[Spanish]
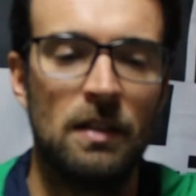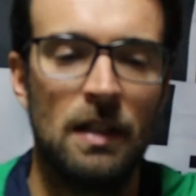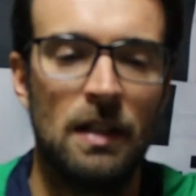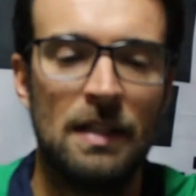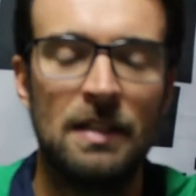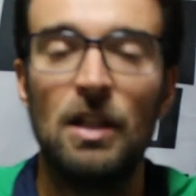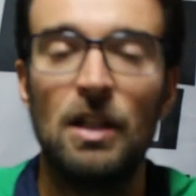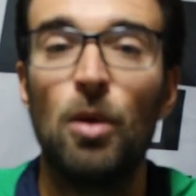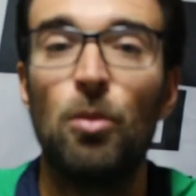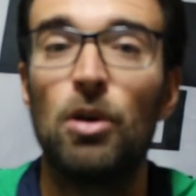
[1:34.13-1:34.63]

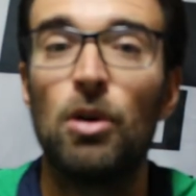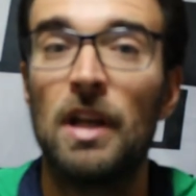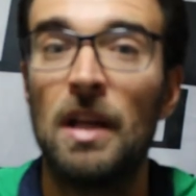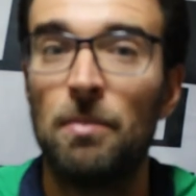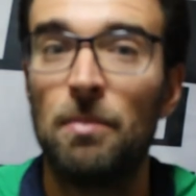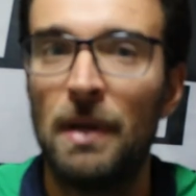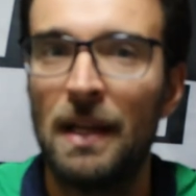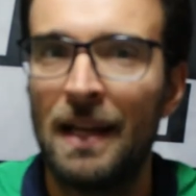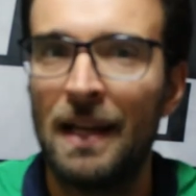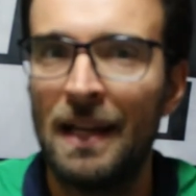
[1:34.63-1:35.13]
Así como el que
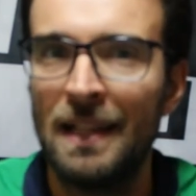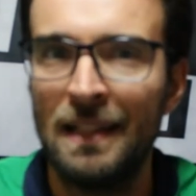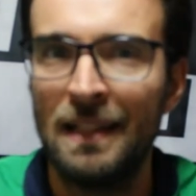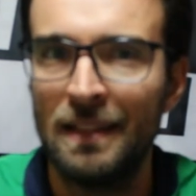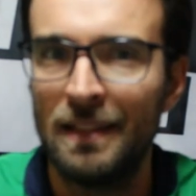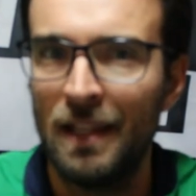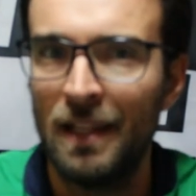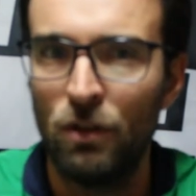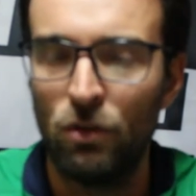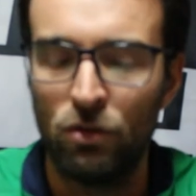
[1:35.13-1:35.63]

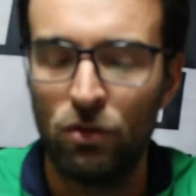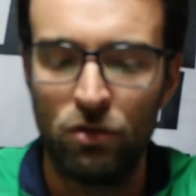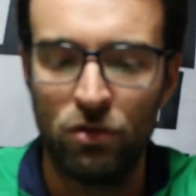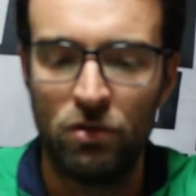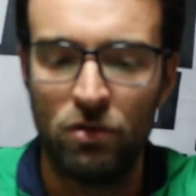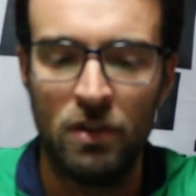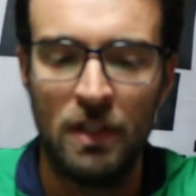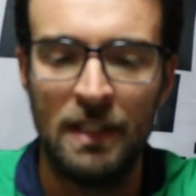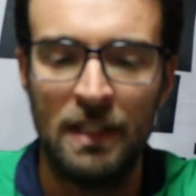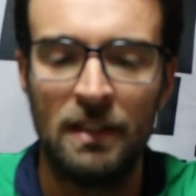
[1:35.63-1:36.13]
precalienta el
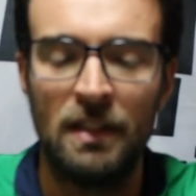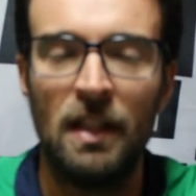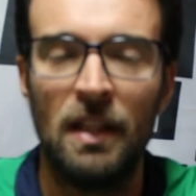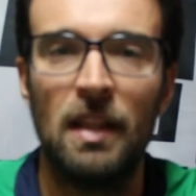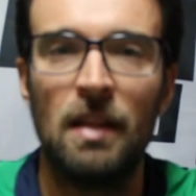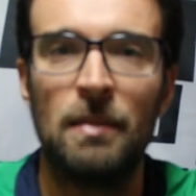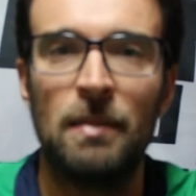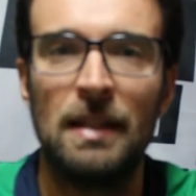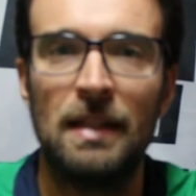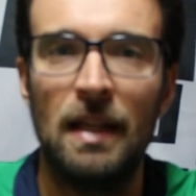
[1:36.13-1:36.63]
horno antes
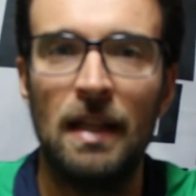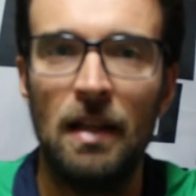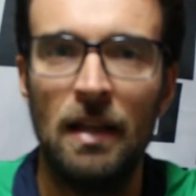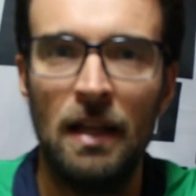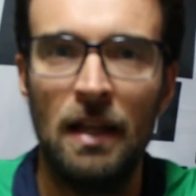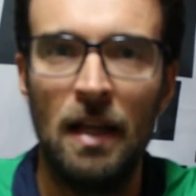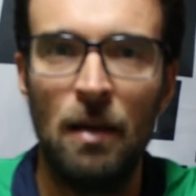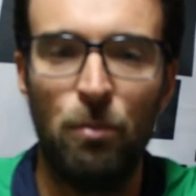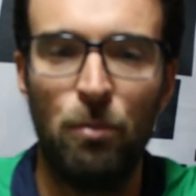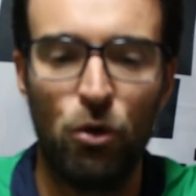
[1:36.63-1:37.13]
de meter
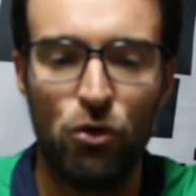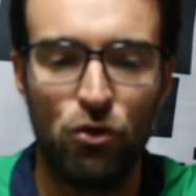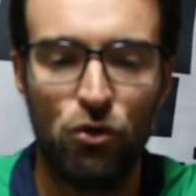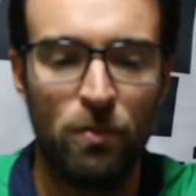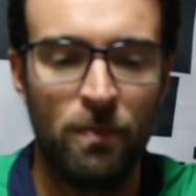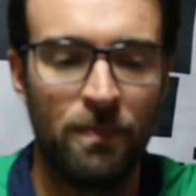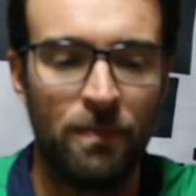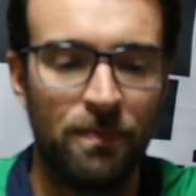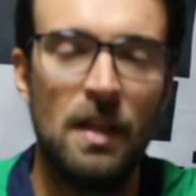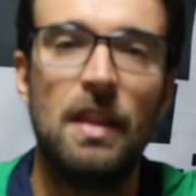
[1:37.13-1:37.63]
el pollo.
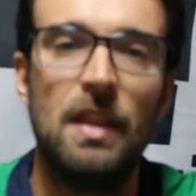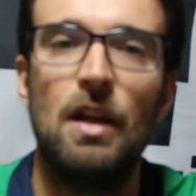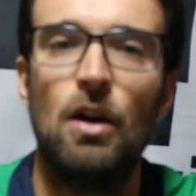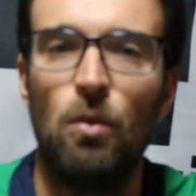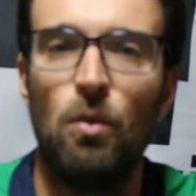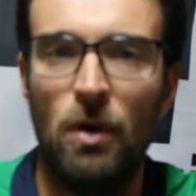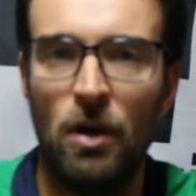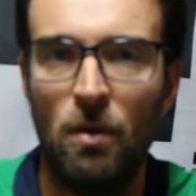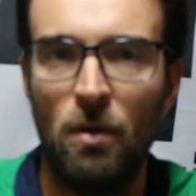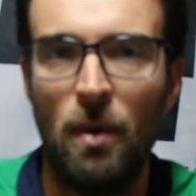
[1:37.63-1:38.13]
Y digo,
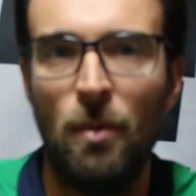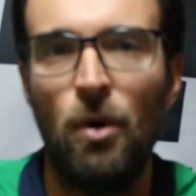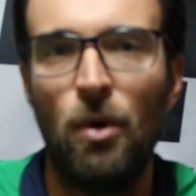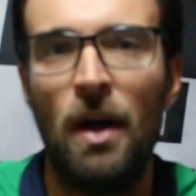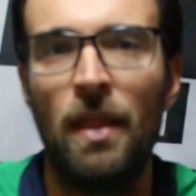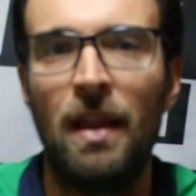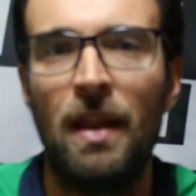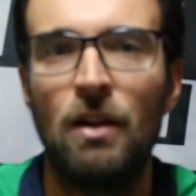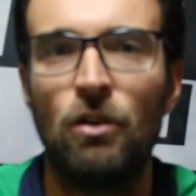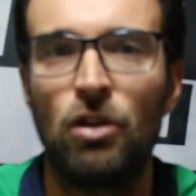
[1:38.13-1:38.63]
bueno, vamos
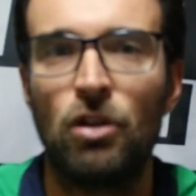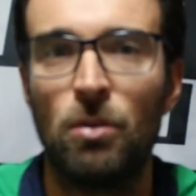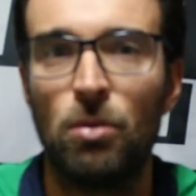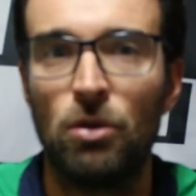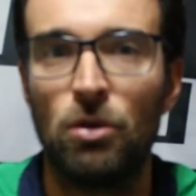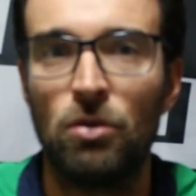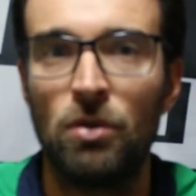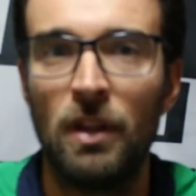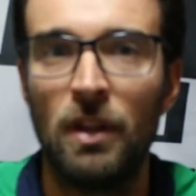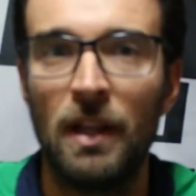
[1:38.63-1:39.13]
a darle otra
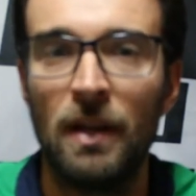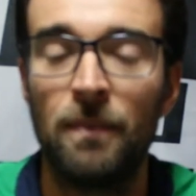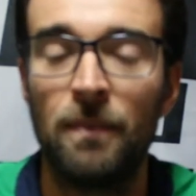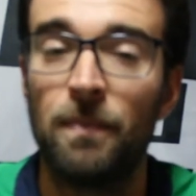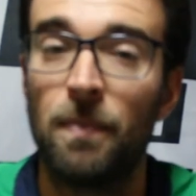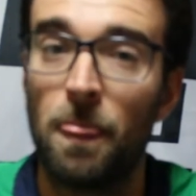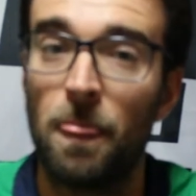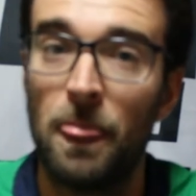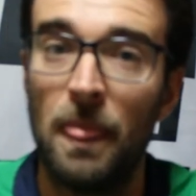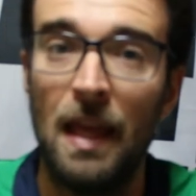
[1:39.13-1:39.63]
oportunidad.
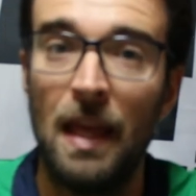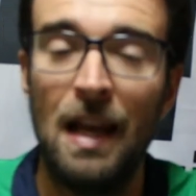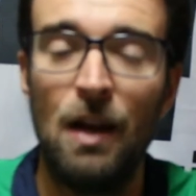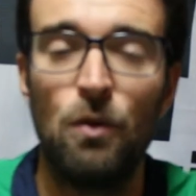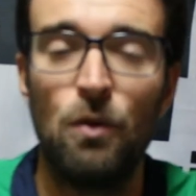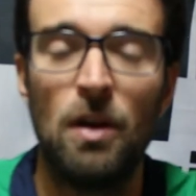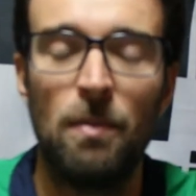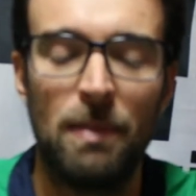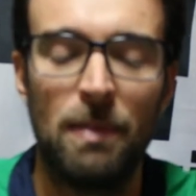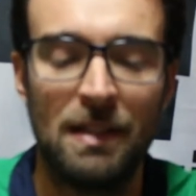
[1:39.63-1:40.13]
El
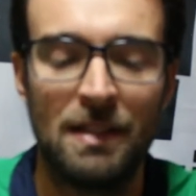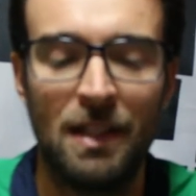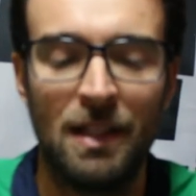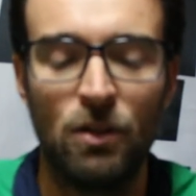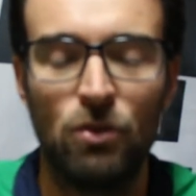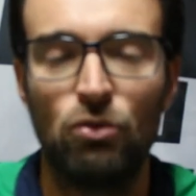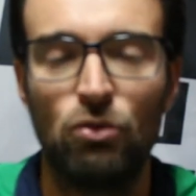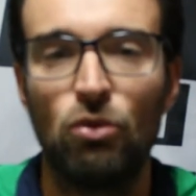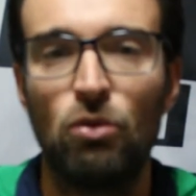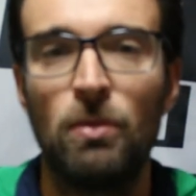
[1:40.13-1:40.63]
lunes
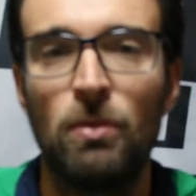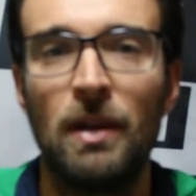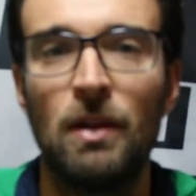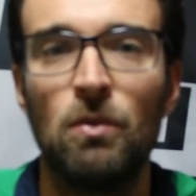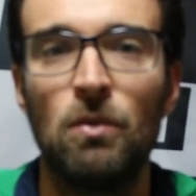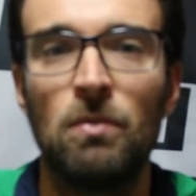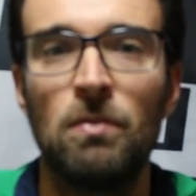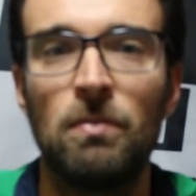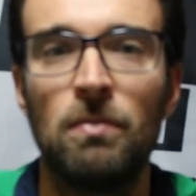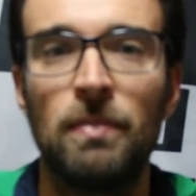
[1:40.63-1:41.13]
pasado tuve
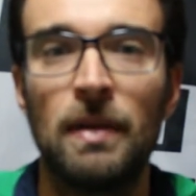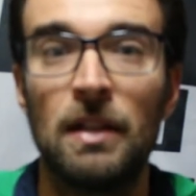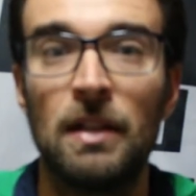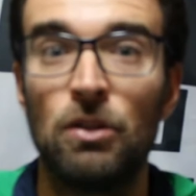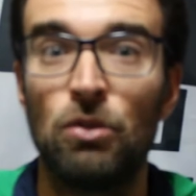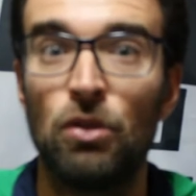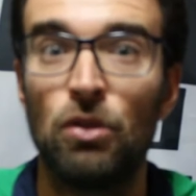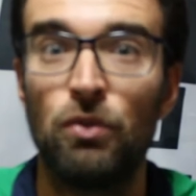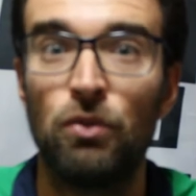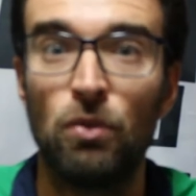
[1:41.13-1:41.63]
un
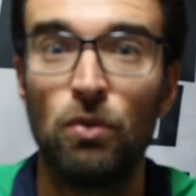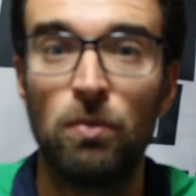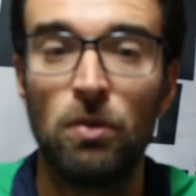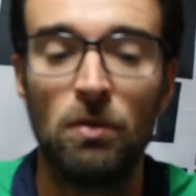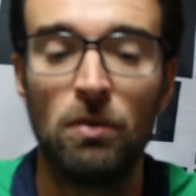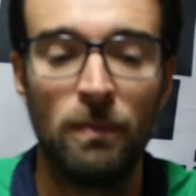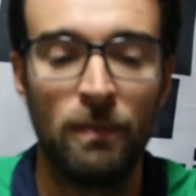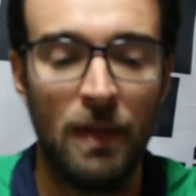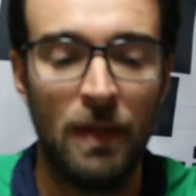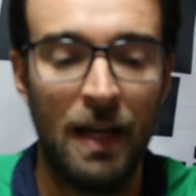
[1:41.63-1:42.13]
partido de fútbol
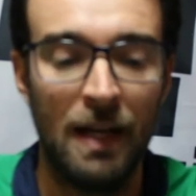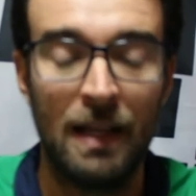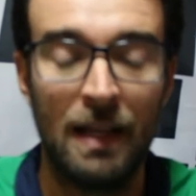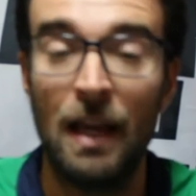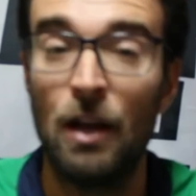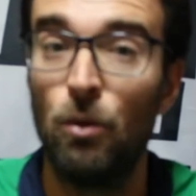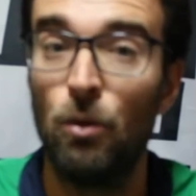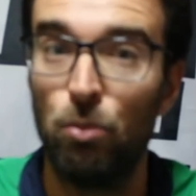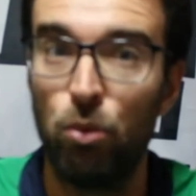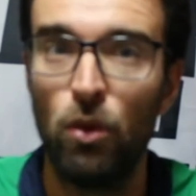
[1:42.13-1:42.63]
al
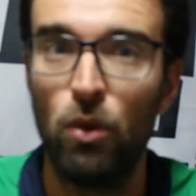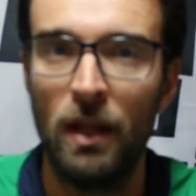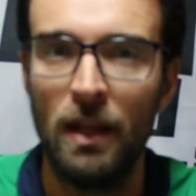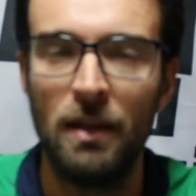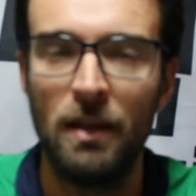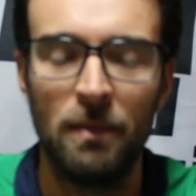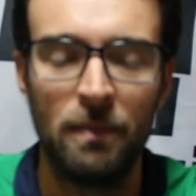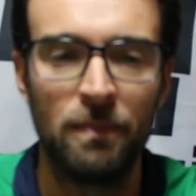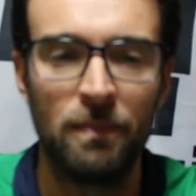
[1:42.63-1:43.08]
que no pude ir,